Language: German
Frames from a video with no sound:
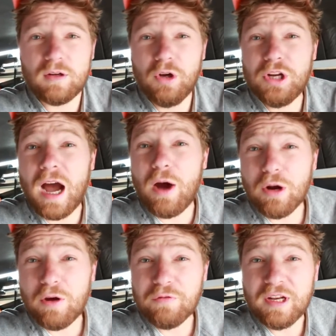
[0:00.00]
Leute,
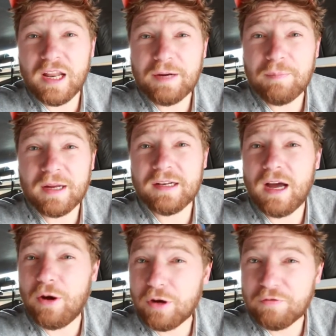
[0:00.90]
haut auf den
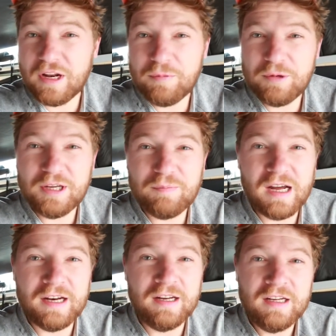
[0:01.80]
Like-Button, haut auf den
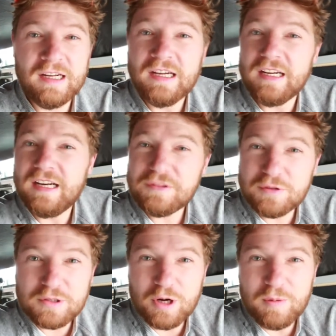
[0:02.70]
Abonnieren-Button, lasst
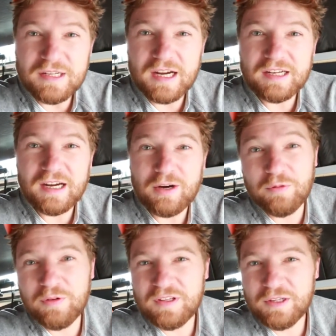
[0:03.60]
uns einen Kommentar da
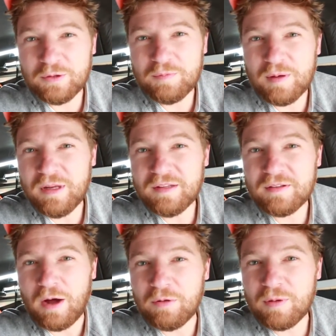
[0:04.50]
und wir sehen uns beim
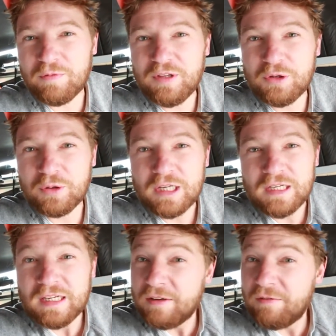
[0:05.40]
nächsten Ausbauvideo,
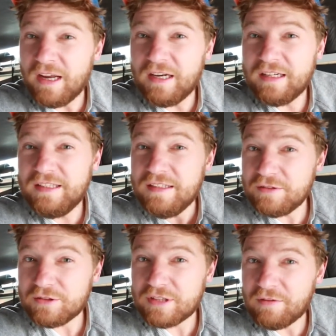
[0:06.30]
weil
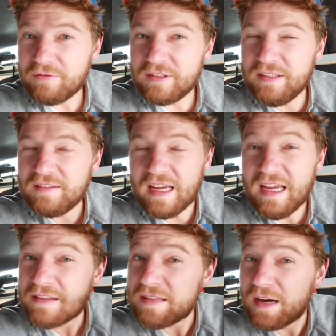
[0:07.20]
diese Staffel, diese
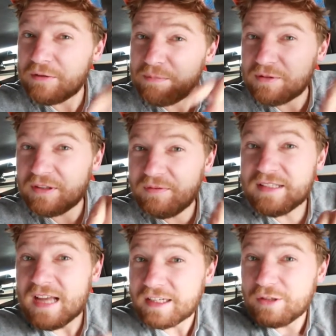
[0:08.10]
erste
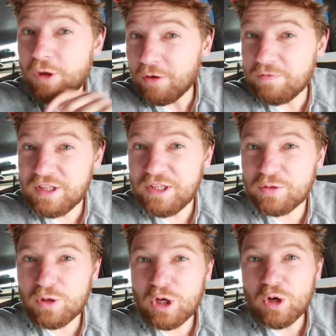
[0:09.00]
Ausbausequenz hat noch ein
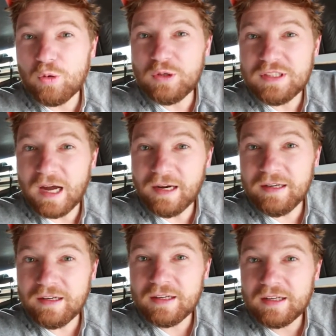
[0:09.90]
Video und
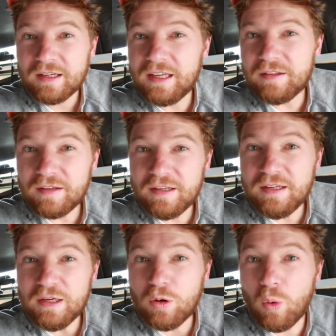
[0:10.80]
dann geht es in
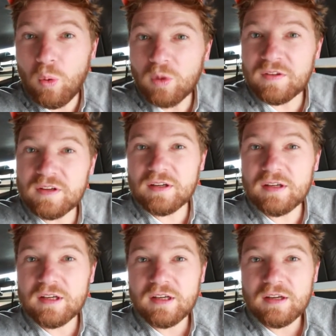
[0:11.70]
die
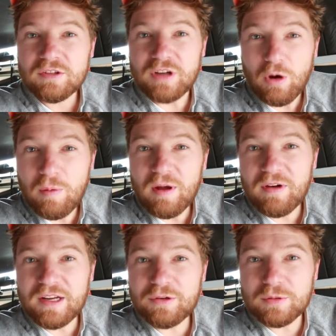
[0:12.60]
große
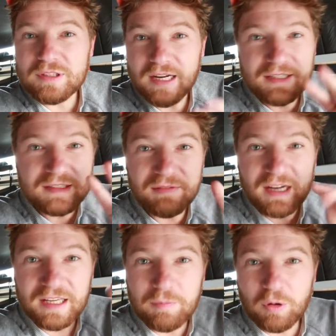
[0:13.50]
Stauraumerweiterung Teil
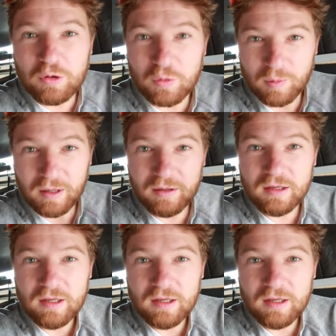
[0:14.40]
2 im Oktober.